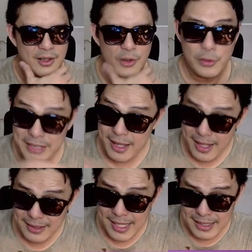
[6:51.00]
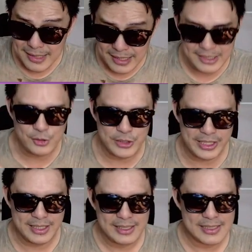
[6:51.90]
oh tet tet tet
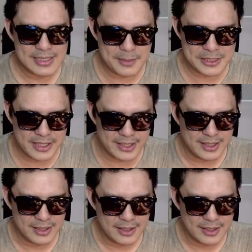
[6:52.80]
dituti sama stringnya